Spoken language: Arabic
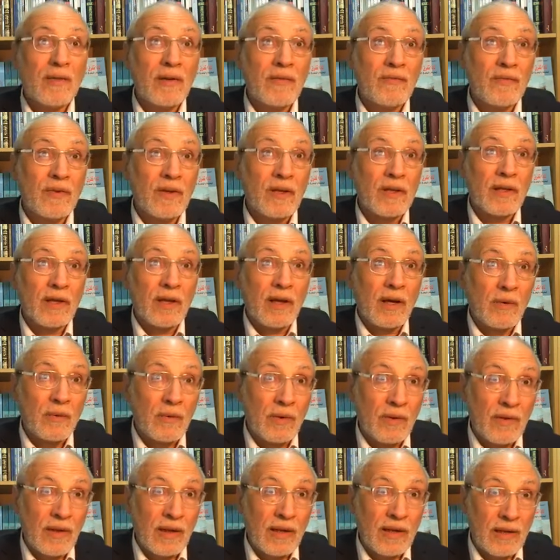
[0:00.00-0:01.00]
الفريق أو
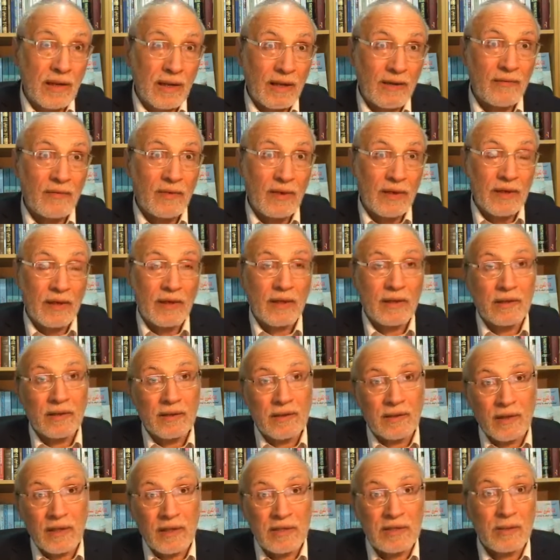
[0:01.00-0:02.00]
لذلك الفريق
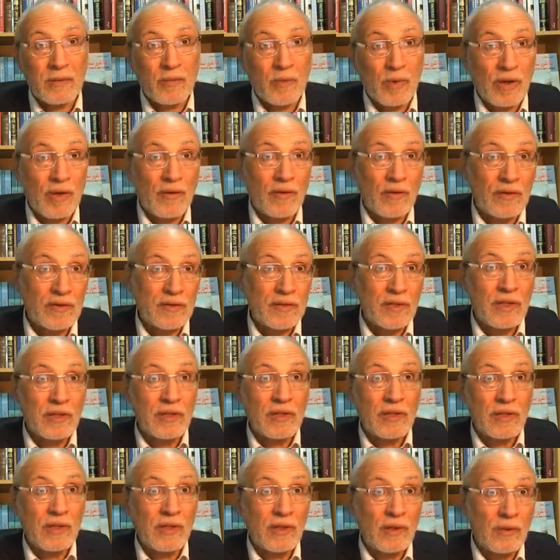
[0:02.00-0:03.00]
انقسموا أيضا
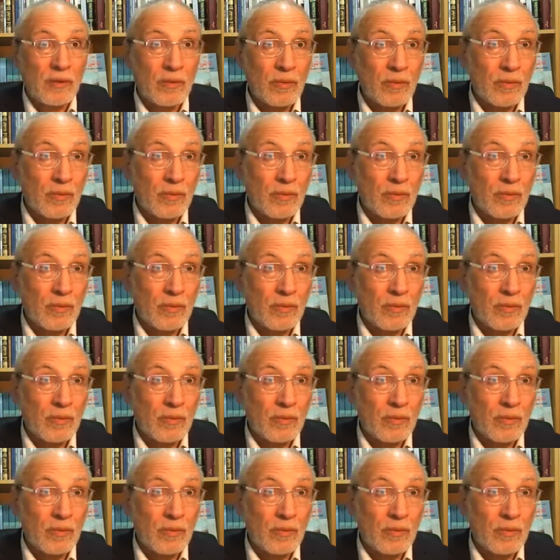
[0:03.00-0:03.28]
زيدية